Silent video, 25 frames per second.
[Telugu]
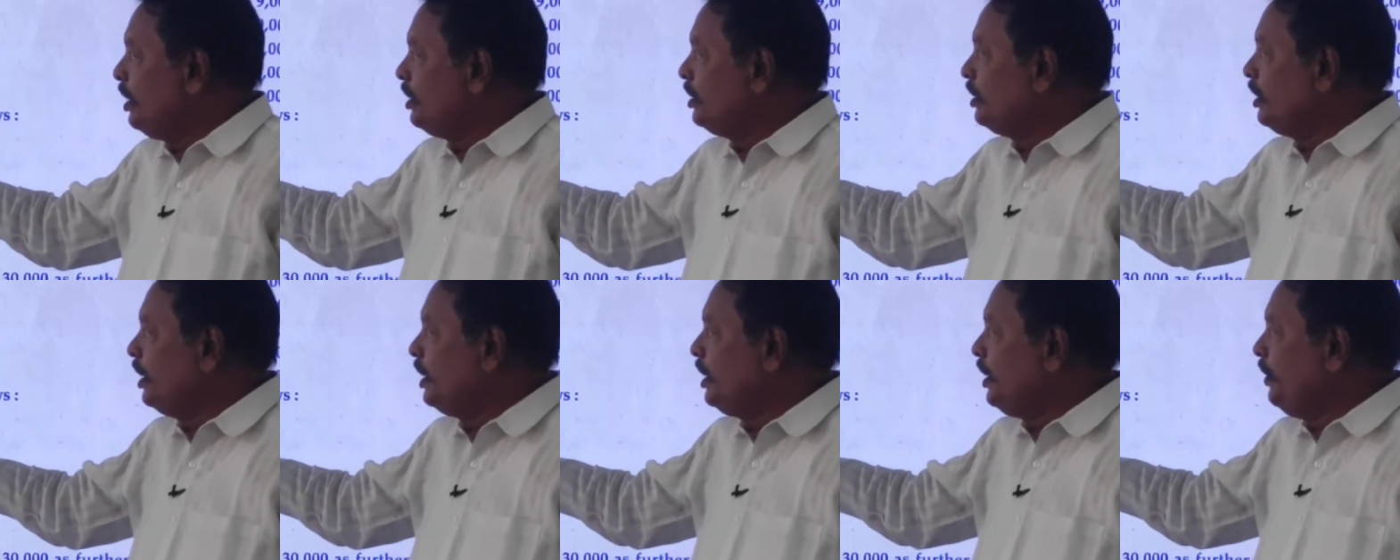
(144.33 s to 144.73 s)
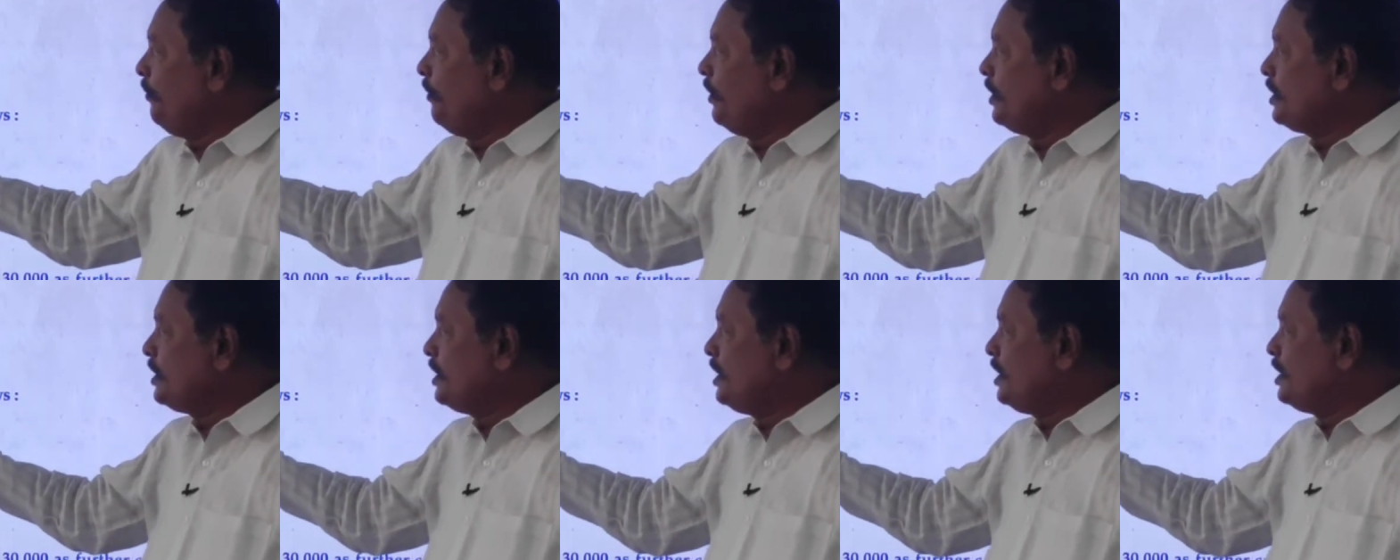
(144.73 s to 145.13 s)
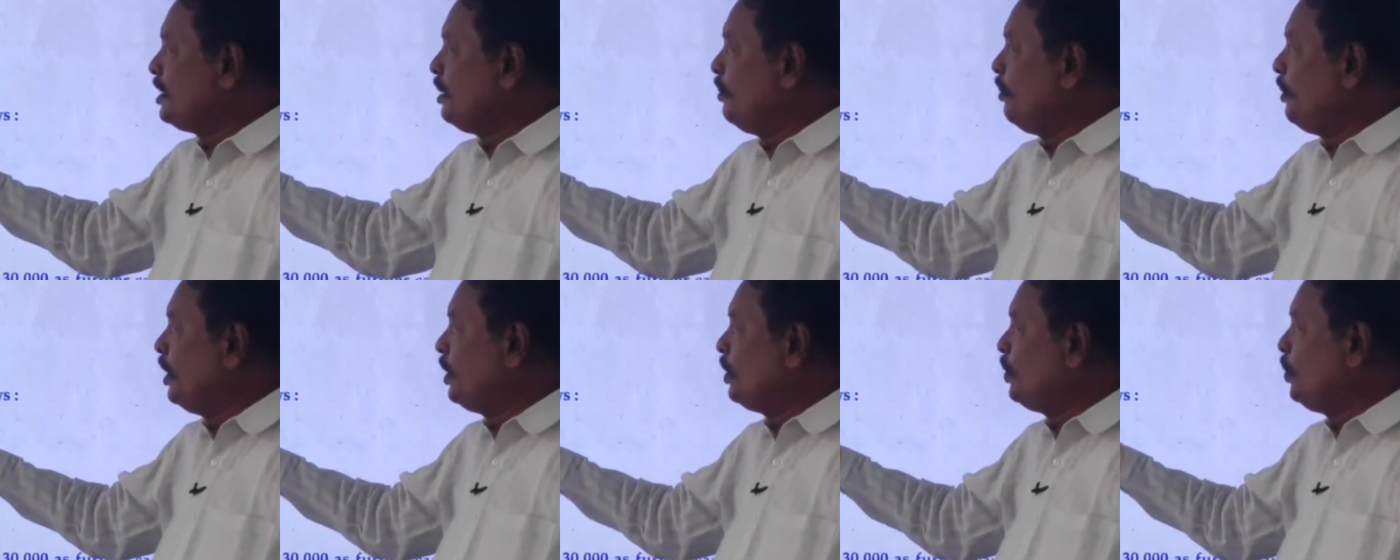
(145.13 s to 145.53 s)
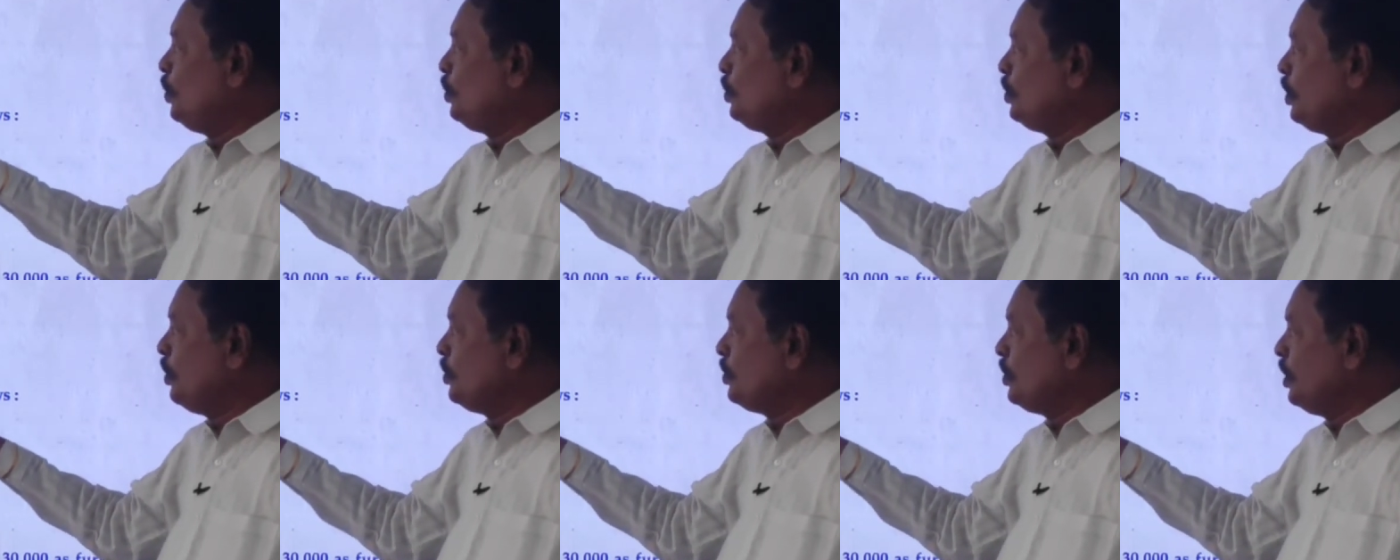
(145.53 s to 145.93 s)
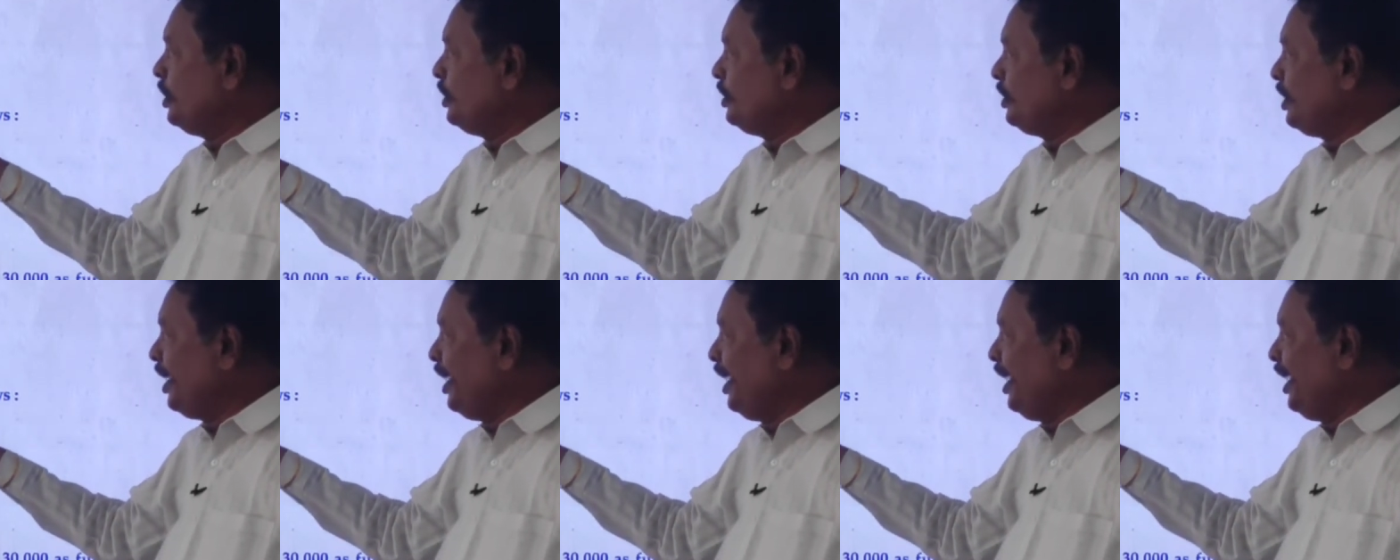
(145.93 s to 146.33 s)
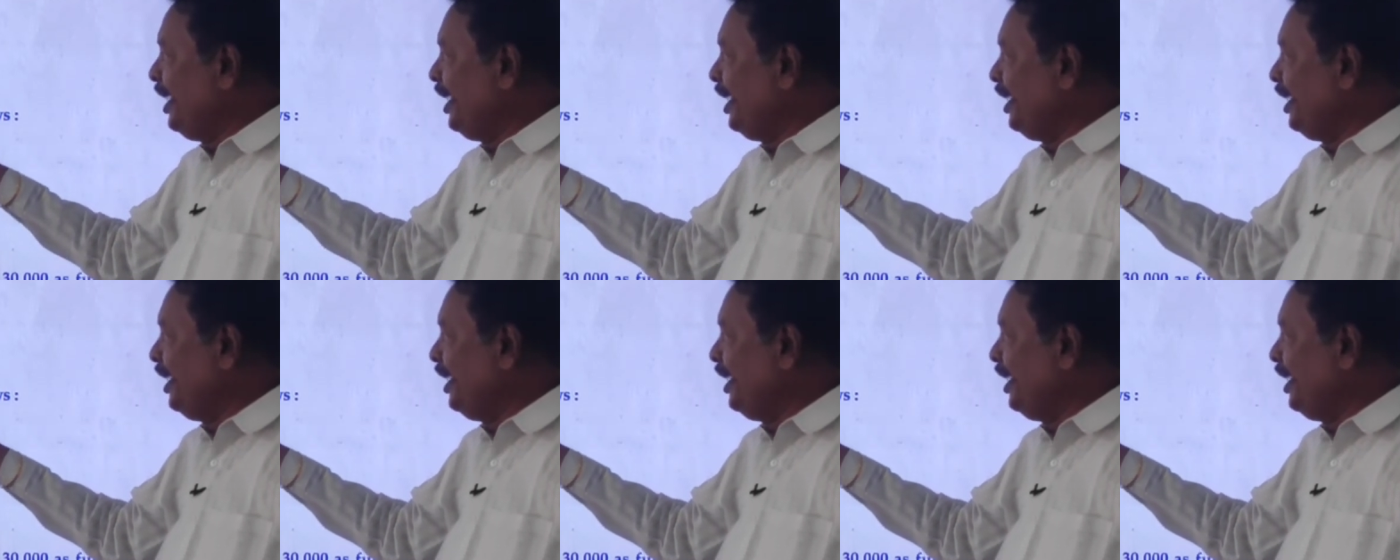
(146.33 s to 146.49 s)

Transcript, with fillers: ఆన్ థర్టీ ఫస్ట్ డిసెంబర్ టూ థౌజండ్ త్రీ